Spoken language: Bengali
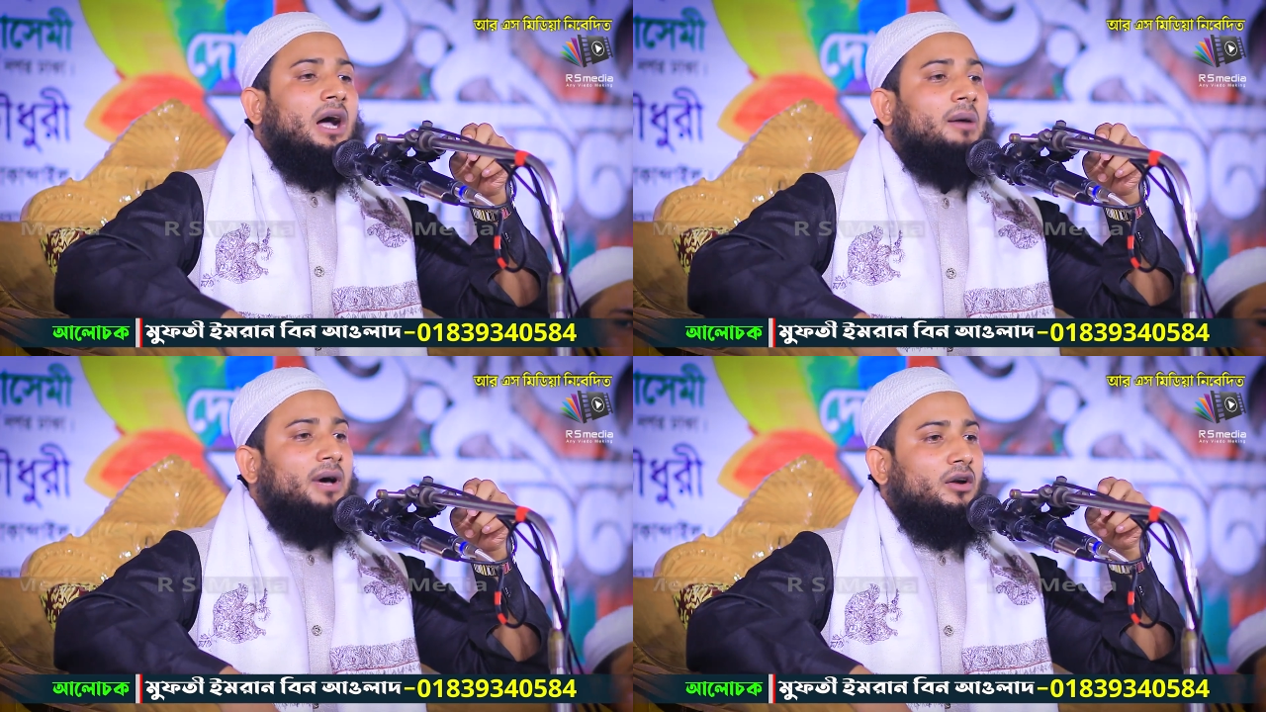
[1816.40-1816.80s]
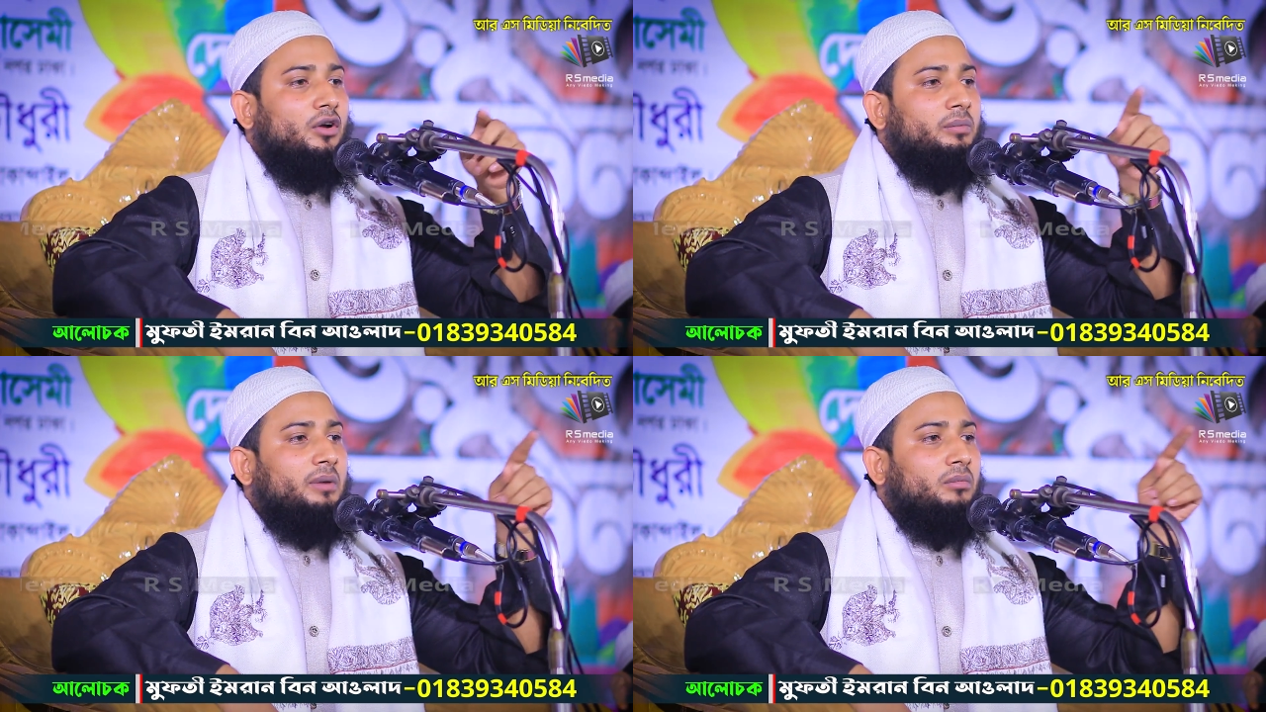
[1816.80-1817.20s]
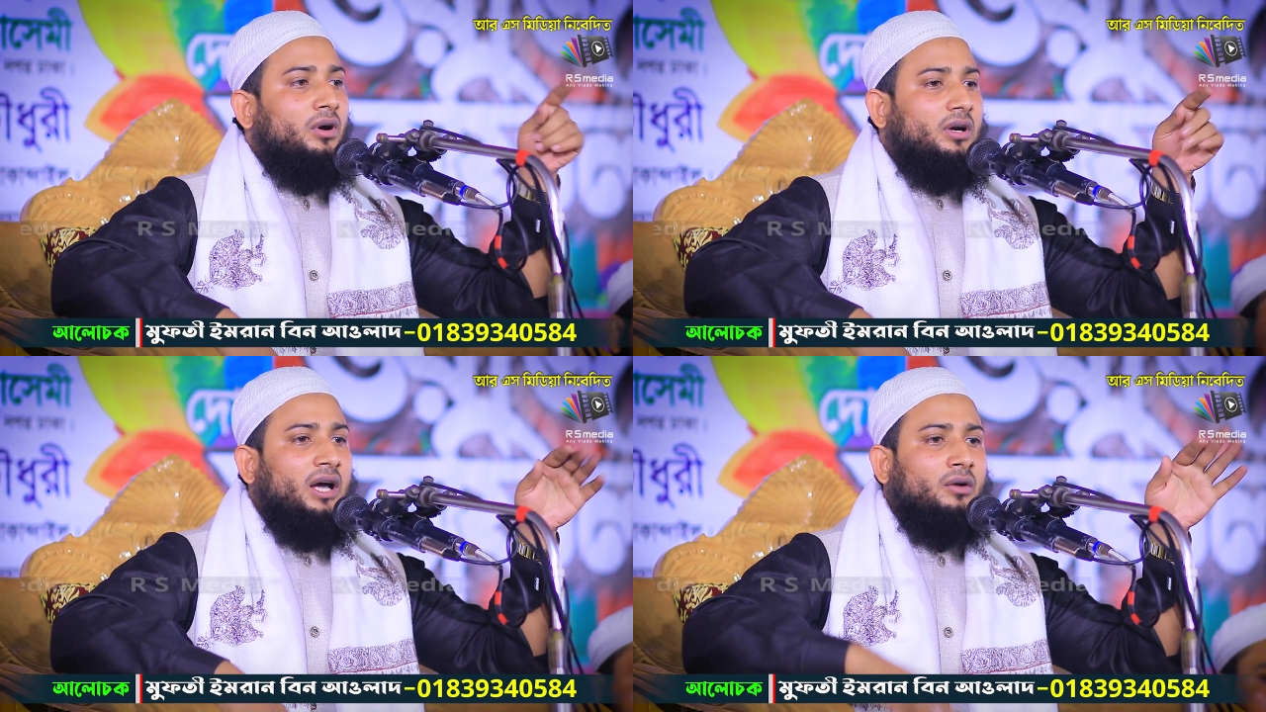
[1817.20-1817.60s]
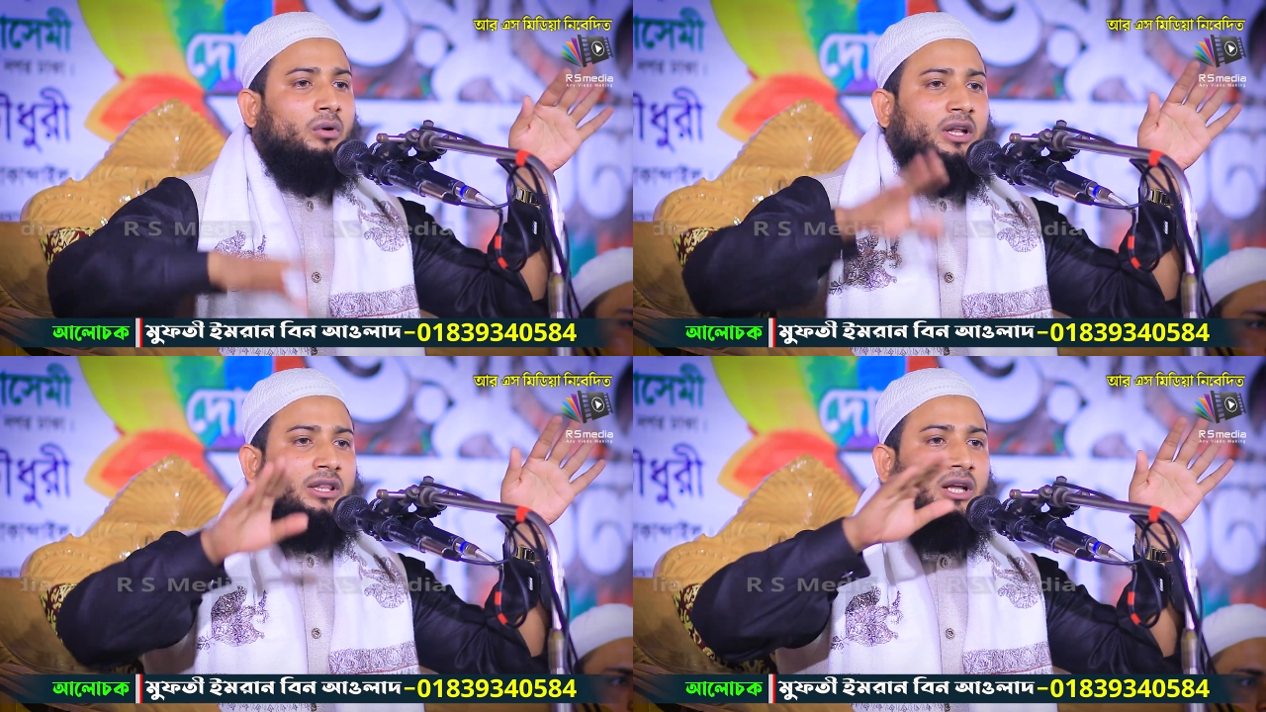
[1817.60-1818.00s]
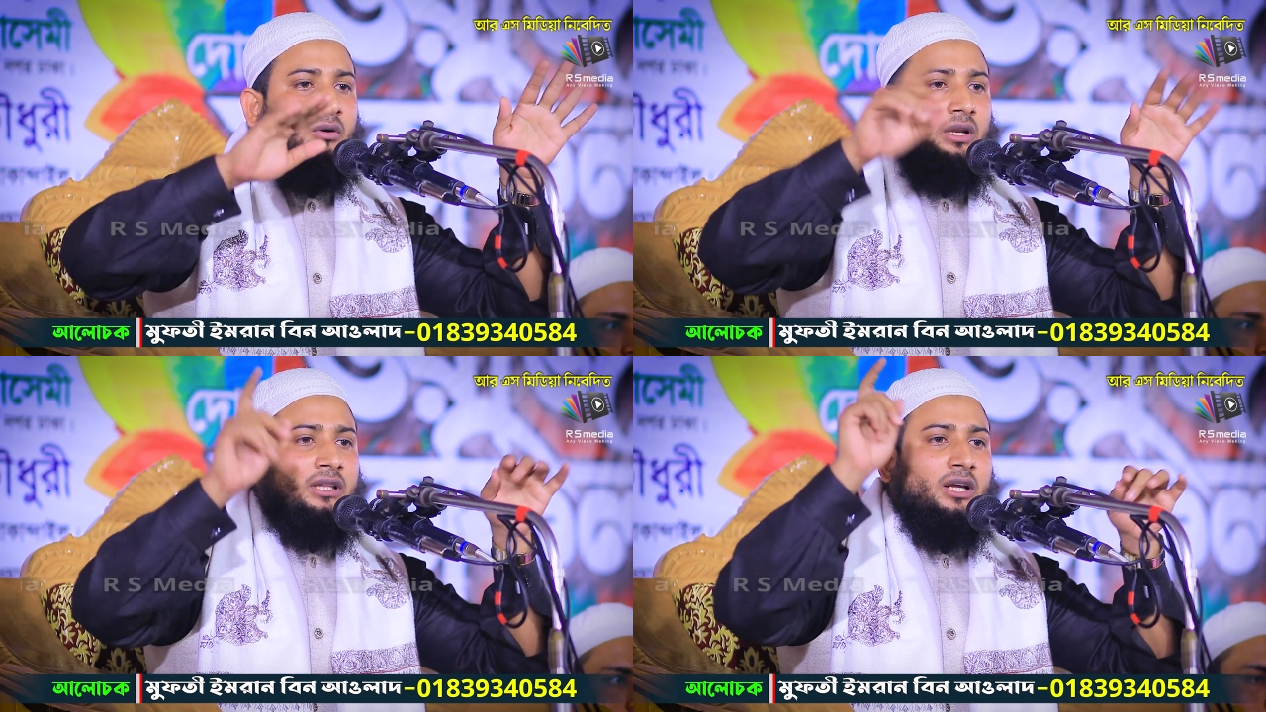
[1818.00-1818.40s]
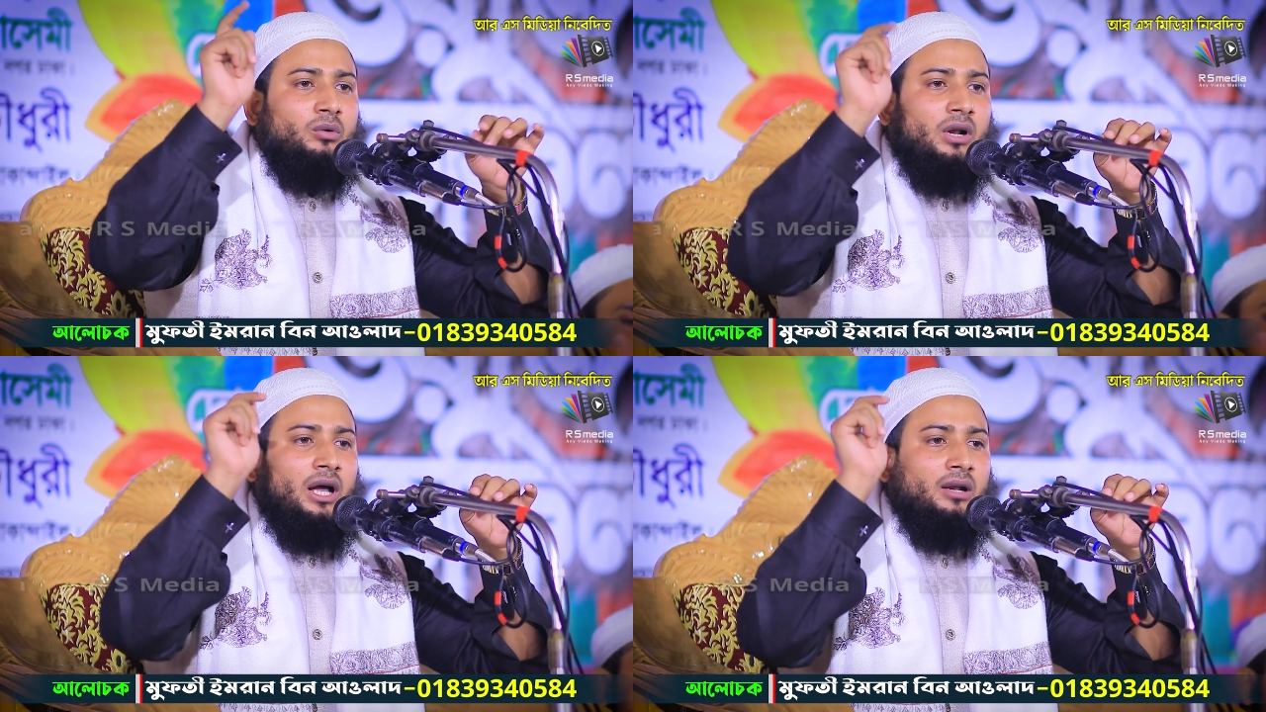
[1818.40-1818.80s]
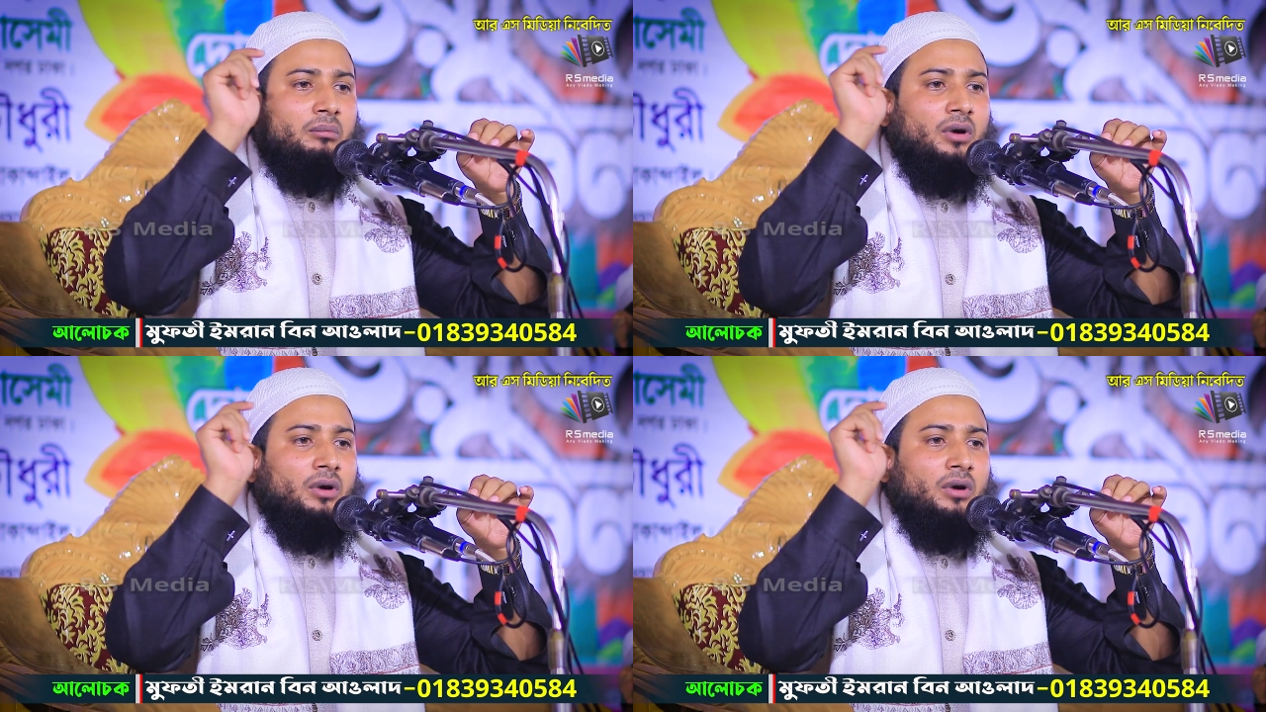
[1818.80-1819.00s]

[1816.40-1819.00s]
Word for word: আমার নবী মক্কার অলিতে গলিতে কোরআন